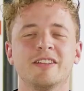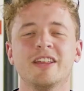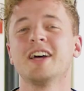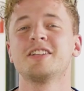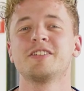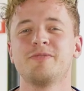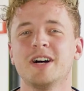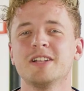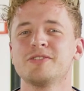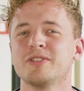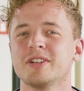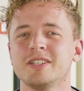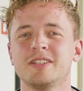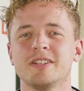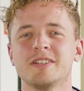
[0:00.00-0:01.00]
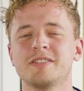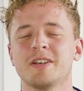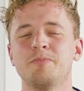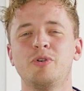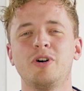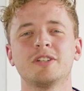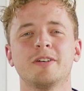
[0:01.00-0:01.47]
Ja, das war halt so ein richtiges
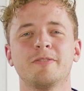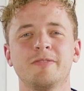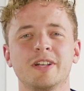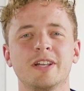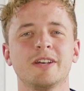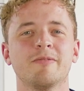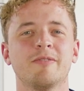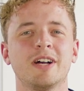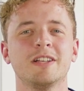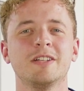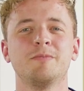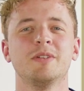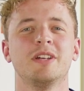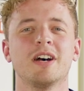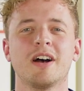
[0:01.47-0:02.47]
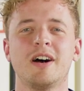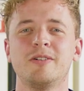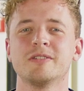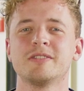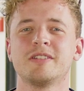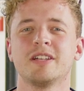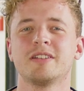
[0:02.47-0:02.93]
Reporter-Feeling, weil ich bin da
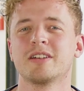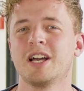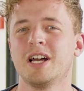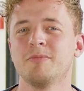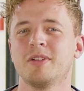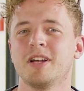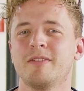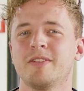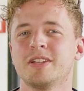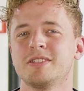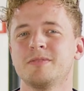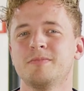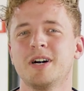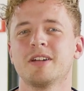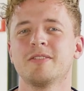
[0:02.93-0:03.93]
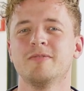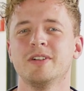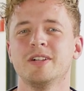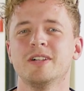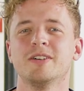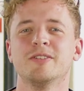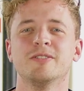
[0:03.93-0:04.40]
raus, hatte keinen Plan, was ich machen
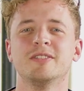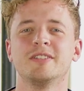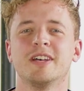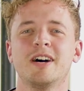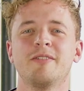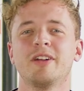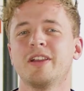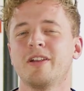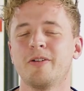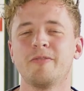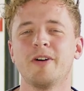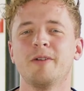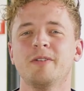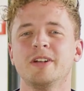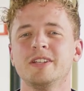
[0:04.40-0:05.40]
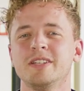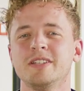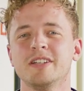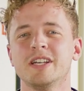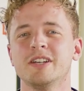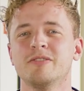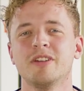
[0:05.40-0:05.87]
will und da war dann auf einmal eine
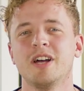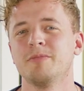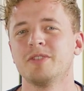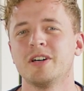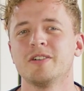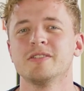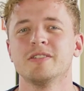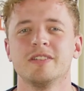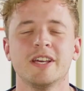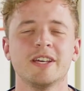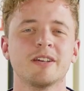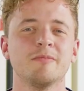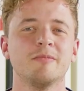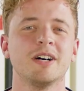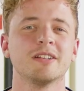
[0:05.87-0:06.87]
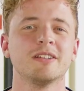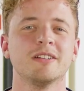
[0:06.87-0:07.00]
Idee und habe daraus einen Take gemacht.